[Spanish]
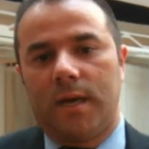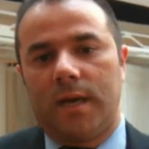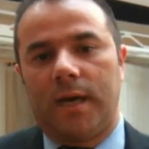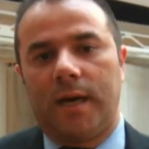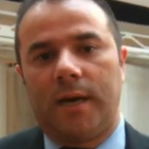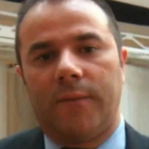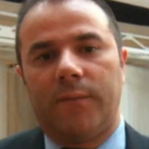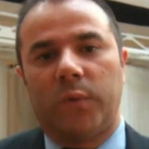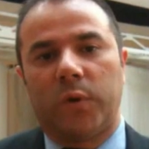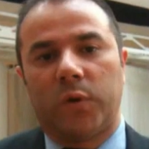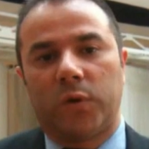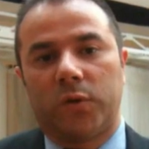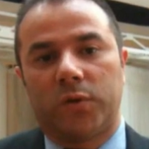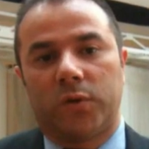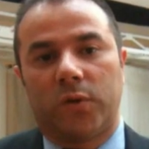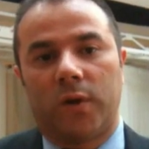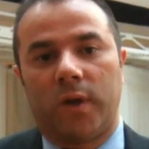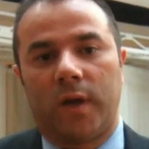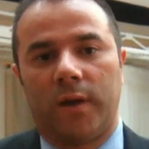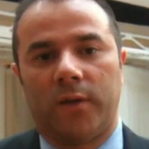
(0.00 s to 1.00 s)
Ah, por
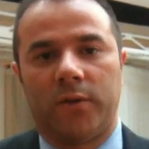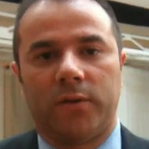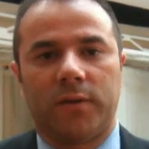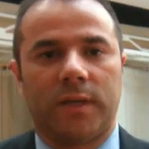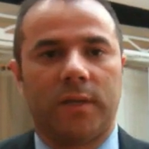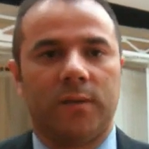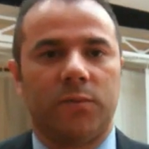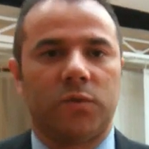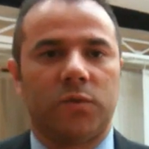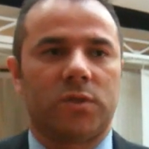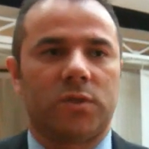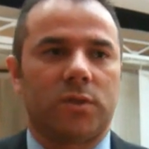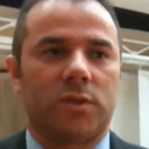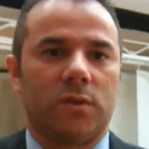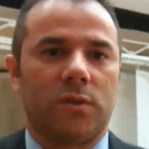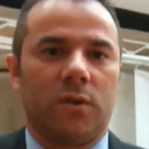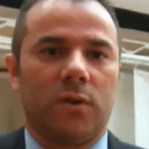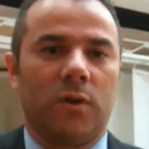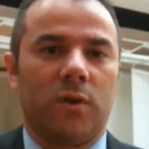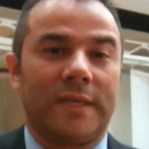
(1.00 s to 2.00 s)
otro lado, tenemos
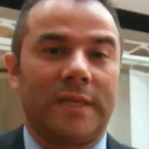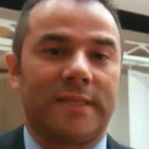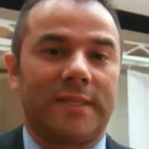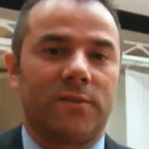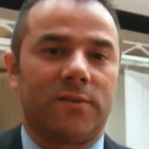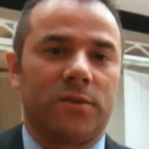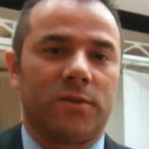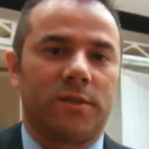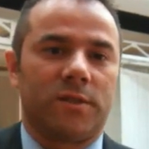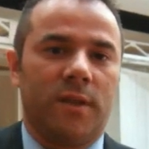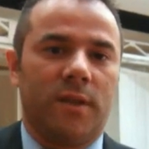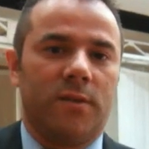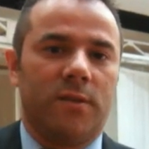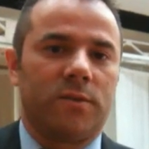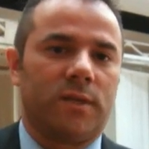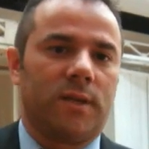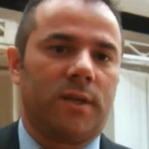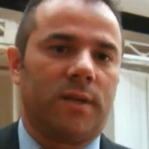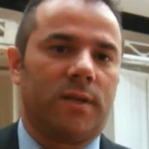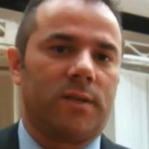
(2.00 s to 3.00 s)
los
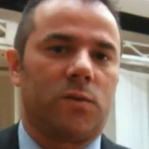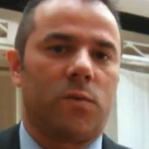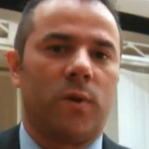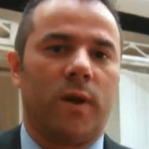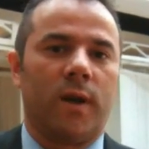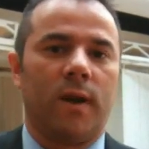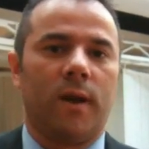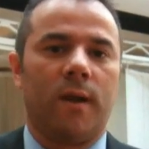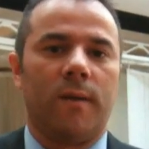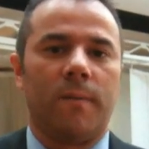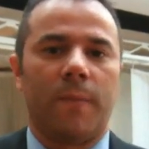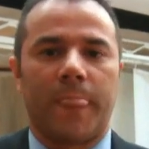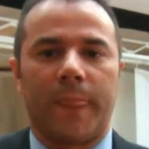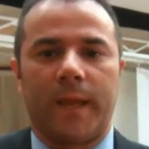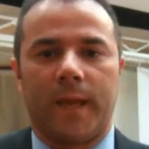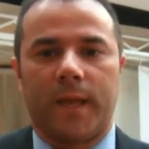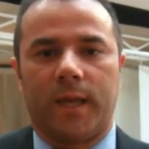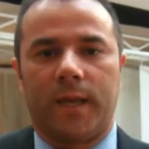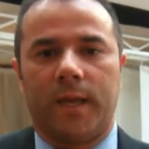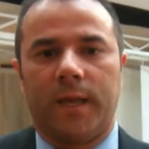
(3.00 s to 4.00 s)
niños en la escuela
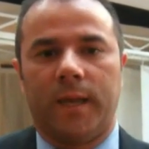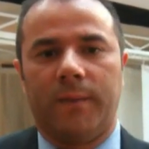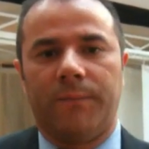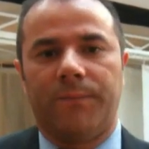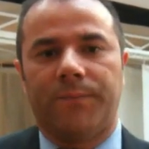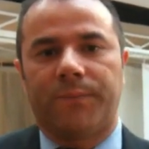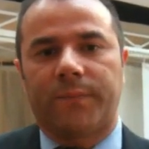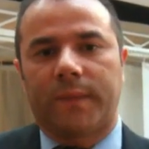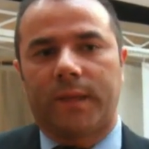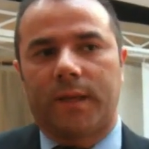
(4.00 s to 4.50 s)
que